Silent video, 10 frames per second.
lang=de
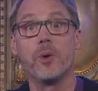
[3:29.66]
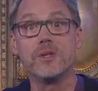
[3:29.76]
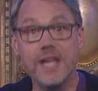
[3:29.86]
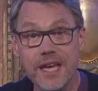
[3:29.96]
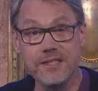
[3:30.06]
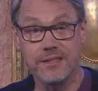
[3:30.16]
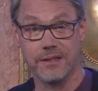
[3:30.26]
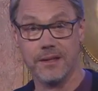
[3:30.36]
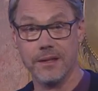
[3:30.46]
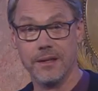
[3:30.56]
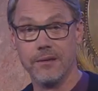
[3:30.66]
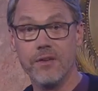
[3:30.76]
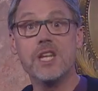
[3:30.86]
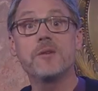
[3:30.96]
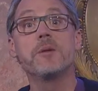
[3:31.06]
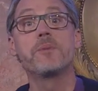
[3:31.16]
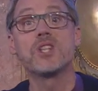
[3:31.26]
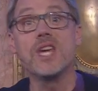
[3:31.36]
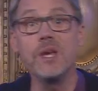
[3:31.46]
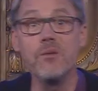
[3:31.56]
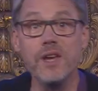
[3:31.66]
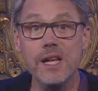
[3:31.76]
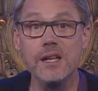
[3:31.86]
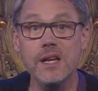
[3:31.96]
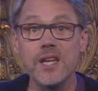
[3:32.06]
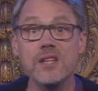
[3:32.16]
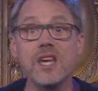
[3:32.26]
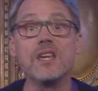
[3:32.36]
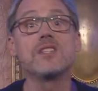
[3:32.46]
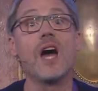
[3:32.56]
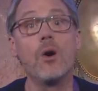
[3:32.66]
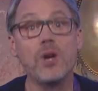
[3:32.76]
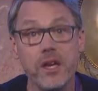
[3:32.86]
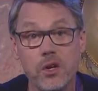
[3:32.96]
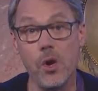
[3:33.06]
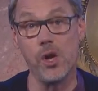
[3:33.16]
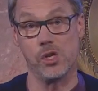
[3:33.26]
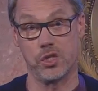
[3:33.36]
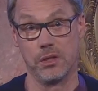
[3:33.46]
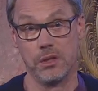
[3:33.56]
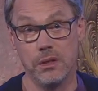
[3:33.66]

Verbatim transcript: Protest. Wenn ich mich betrinken will, dann trinke ich ja auch kein Kölsch.